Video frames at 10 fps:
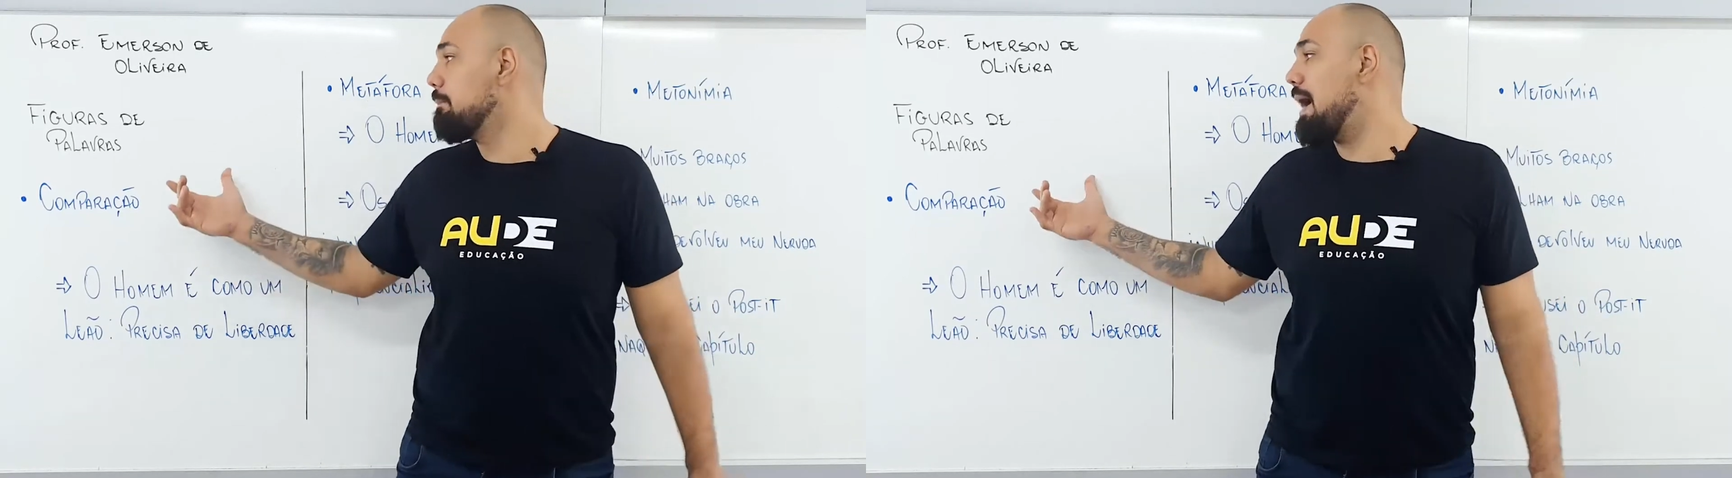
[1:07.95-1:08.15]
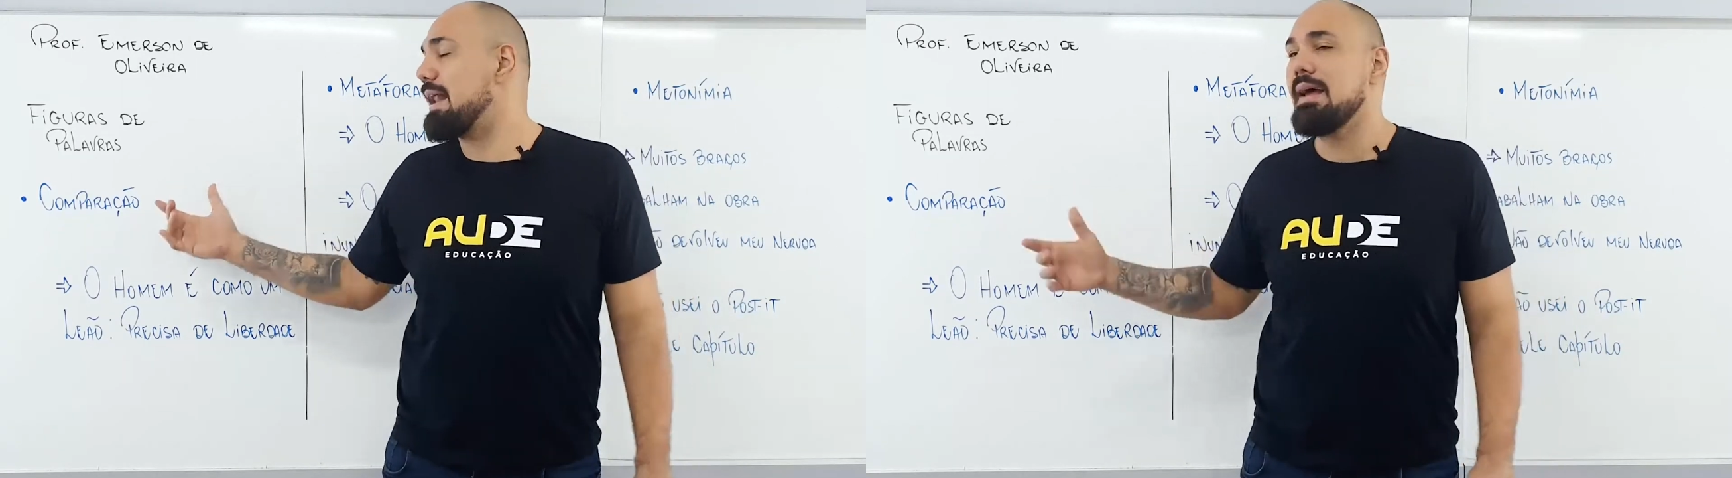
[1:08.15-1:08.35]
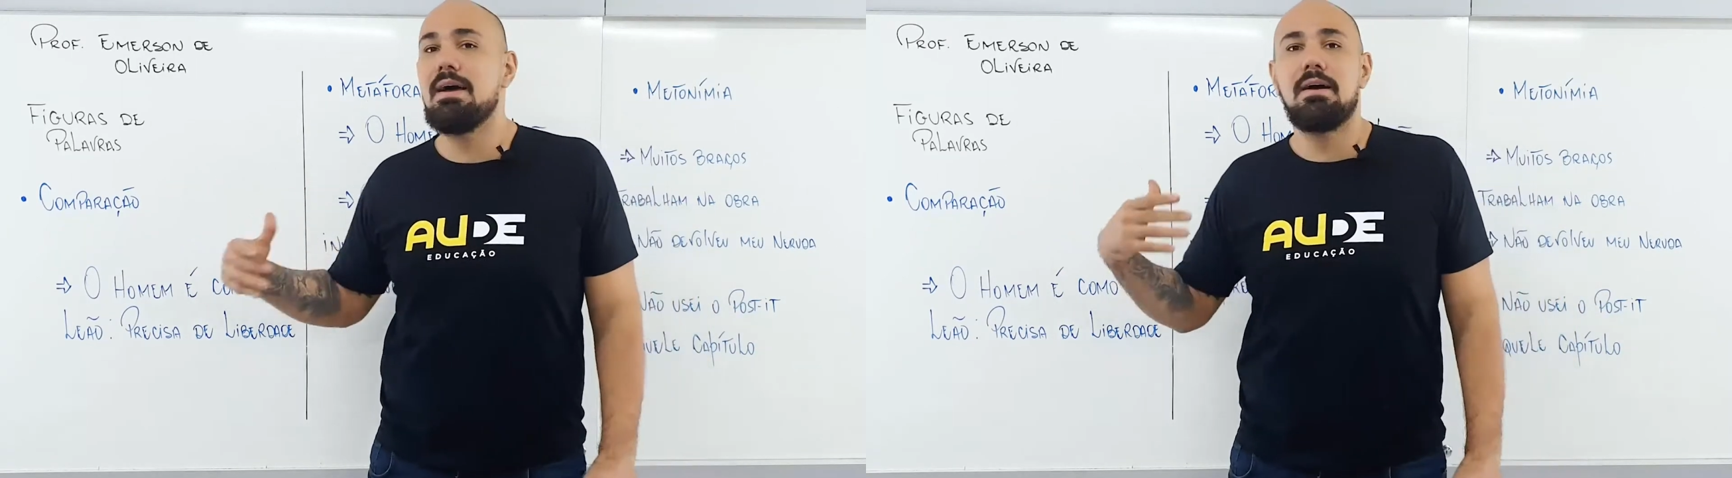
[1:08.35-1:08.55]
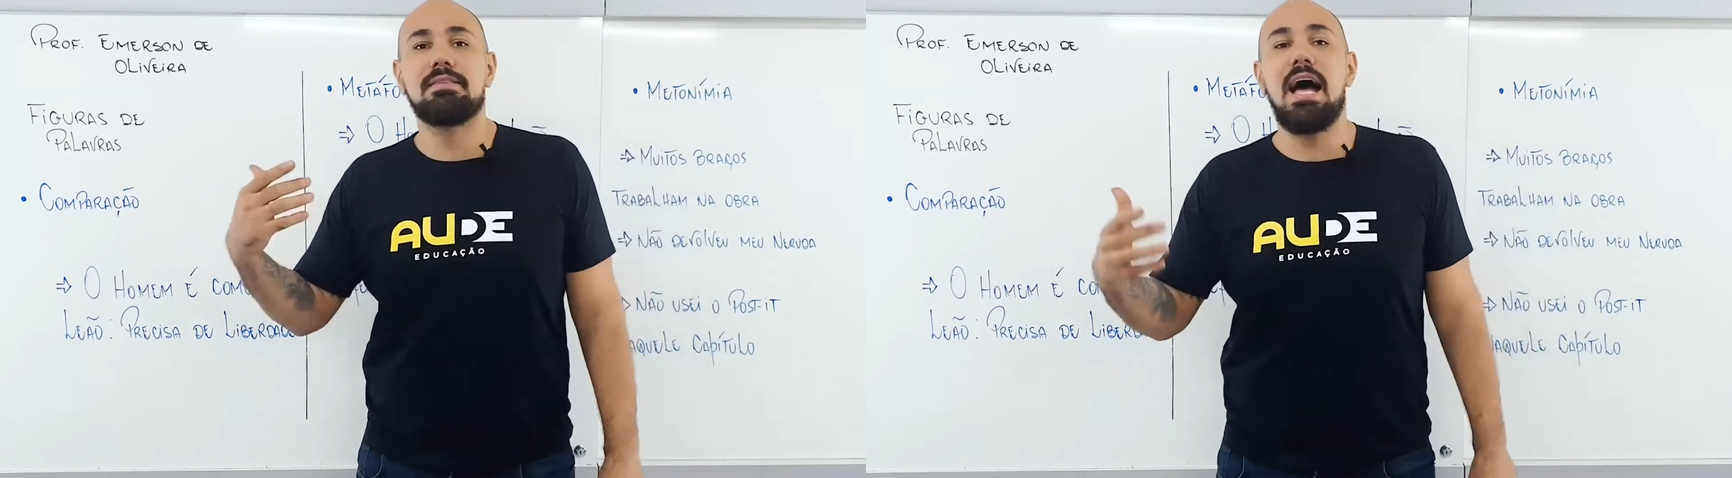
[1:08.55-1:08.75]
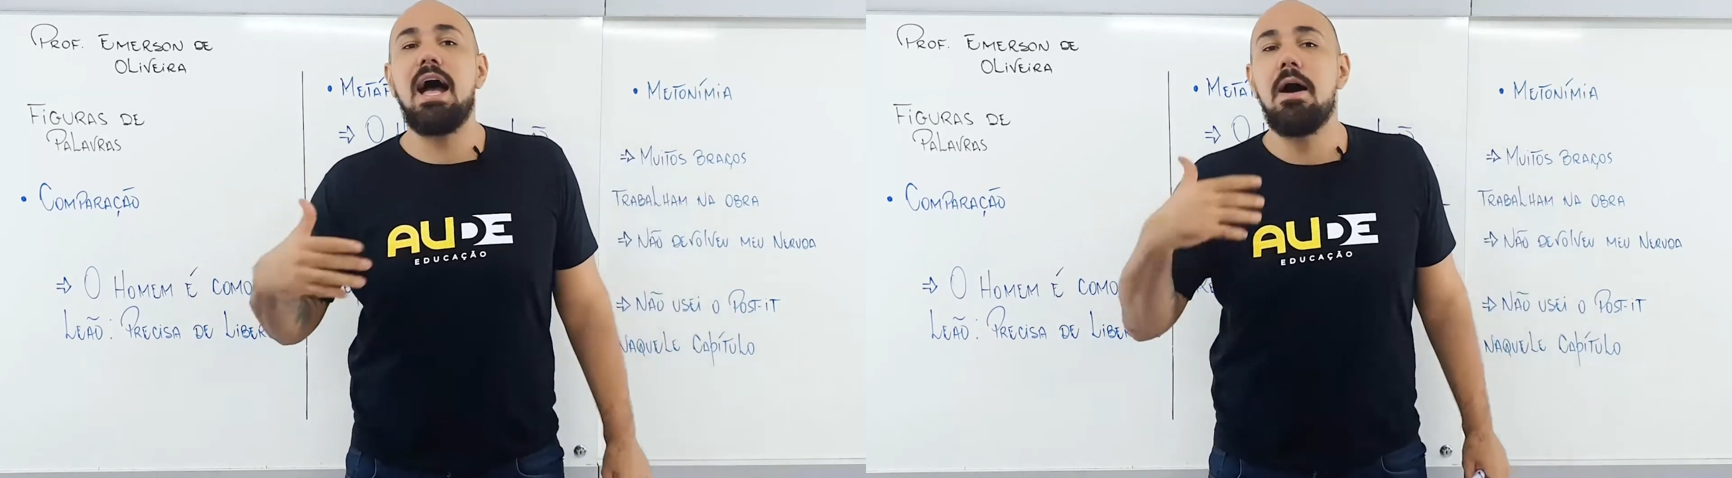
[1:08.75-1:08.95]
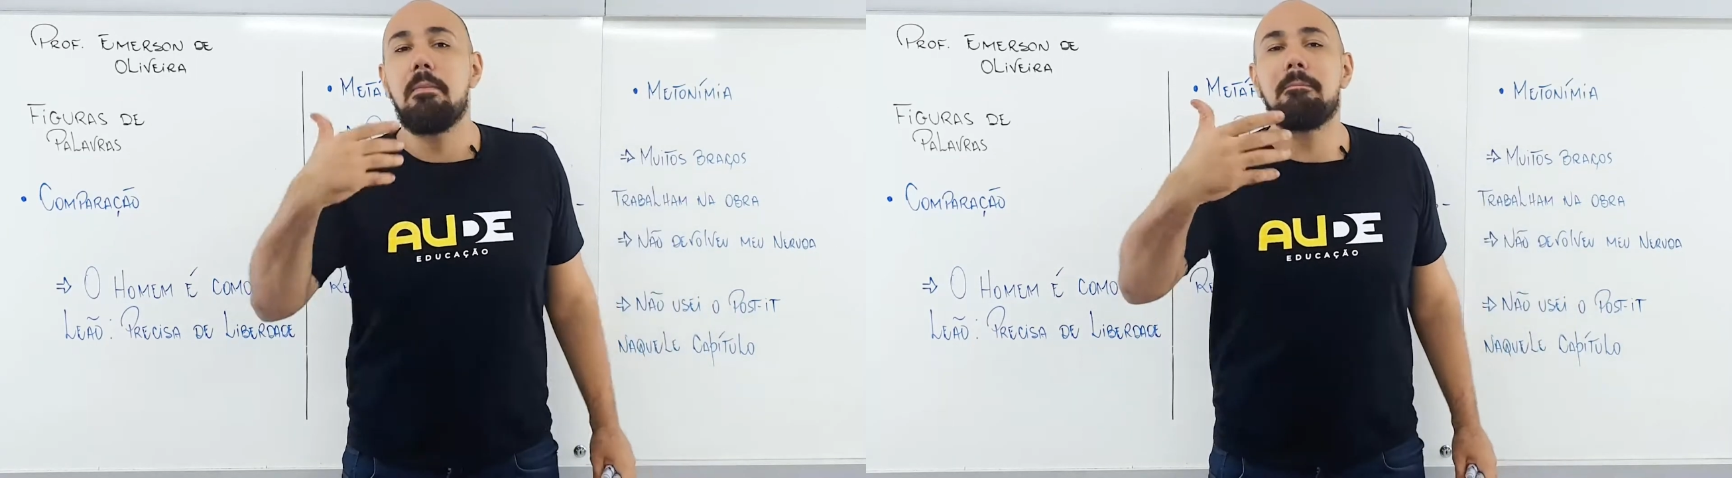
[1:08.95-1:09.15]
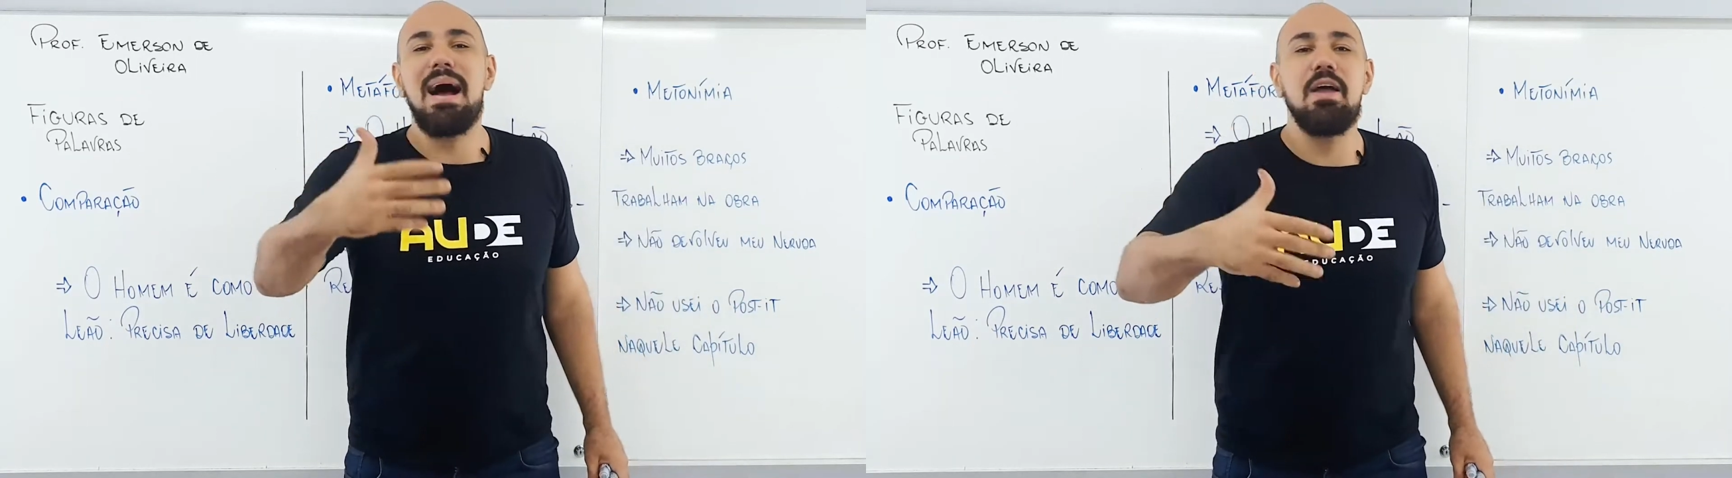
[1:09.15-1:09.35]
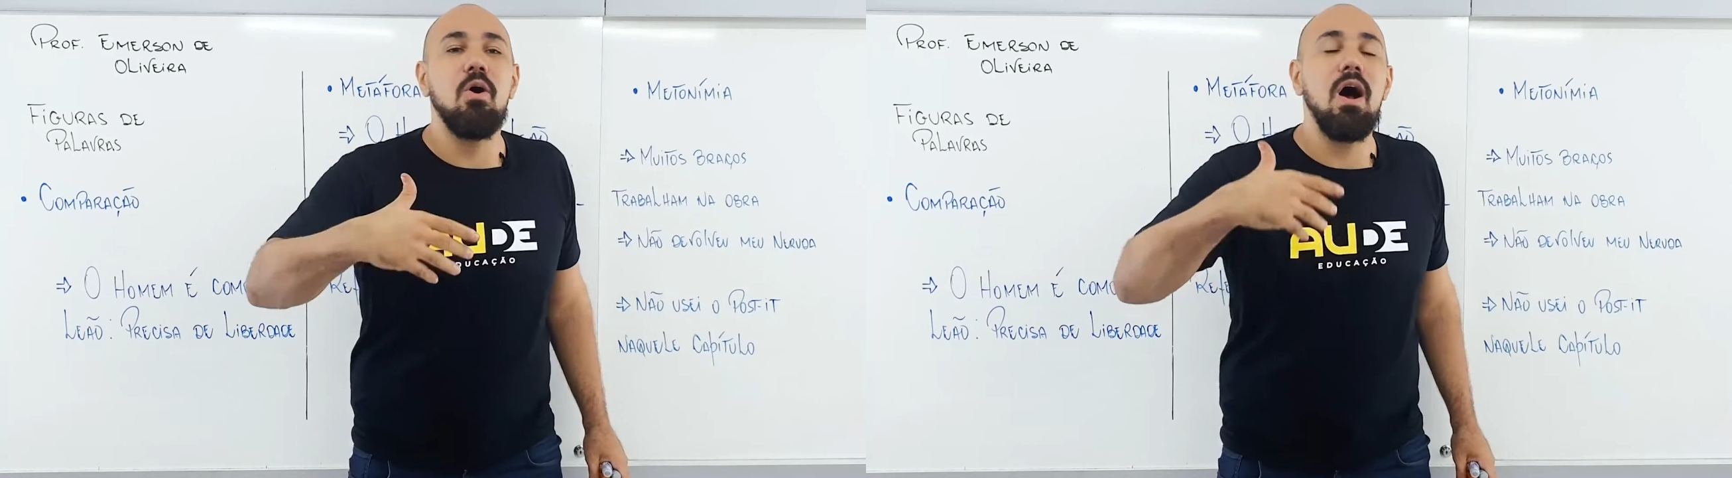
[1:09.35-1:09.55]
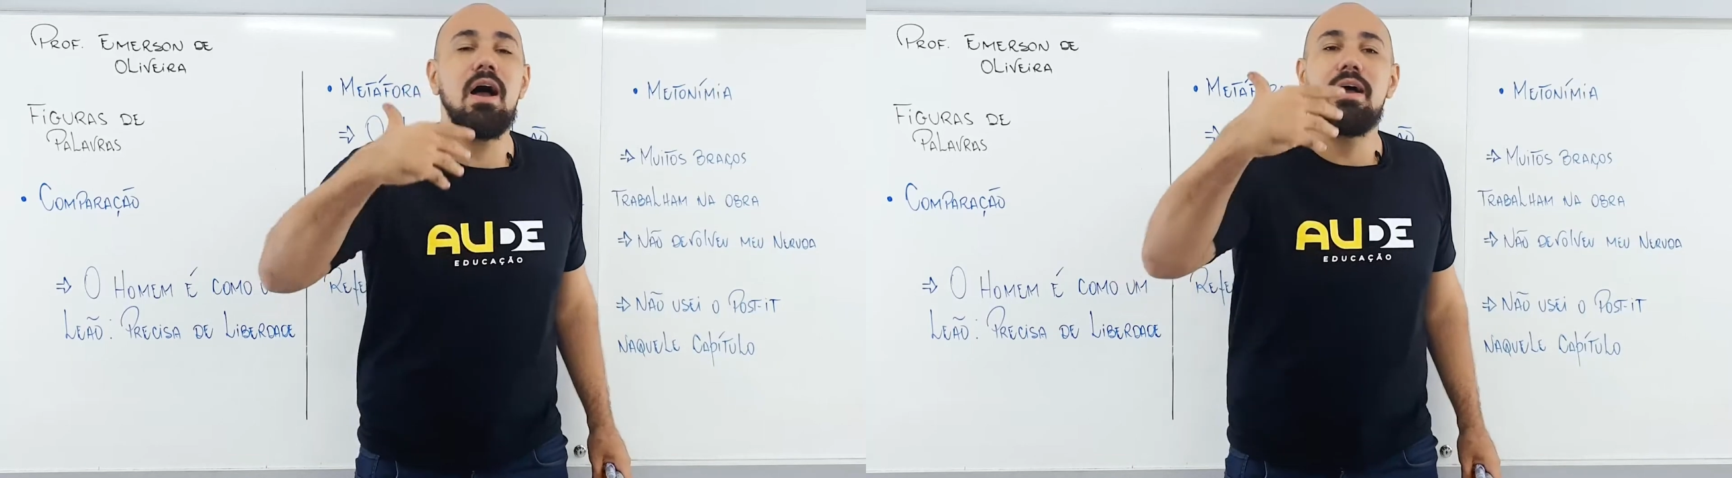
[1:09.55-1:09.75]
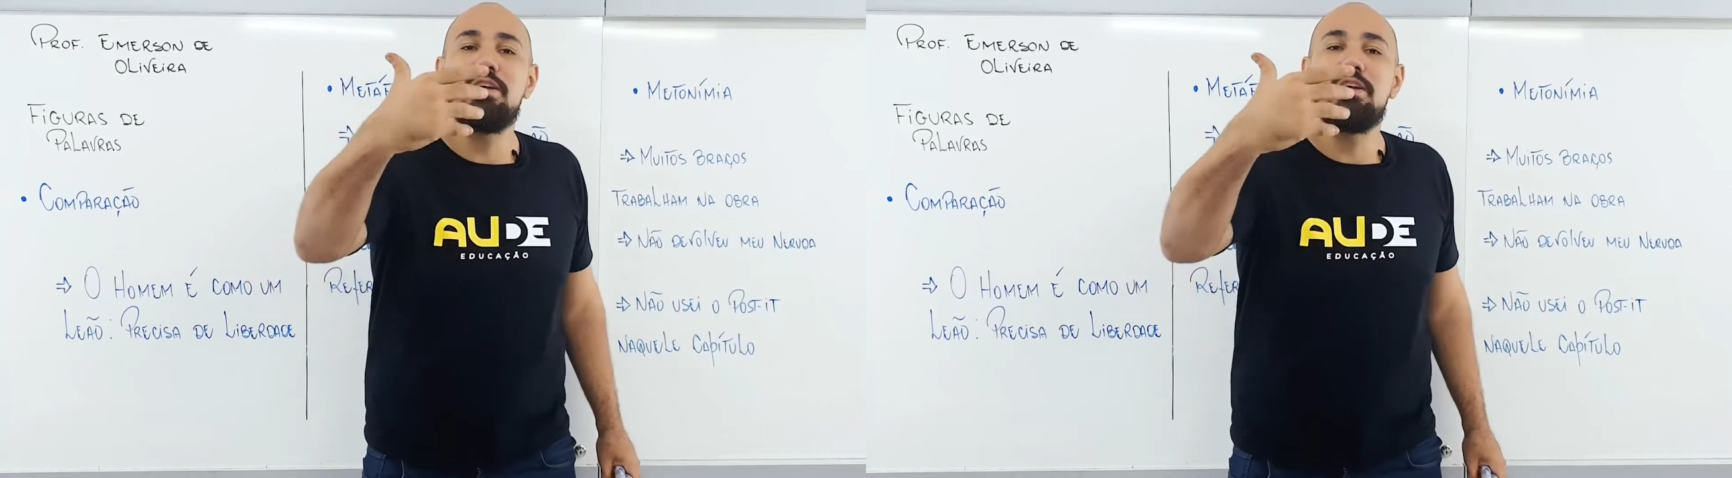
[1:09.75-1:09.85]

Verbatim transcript: para dar maior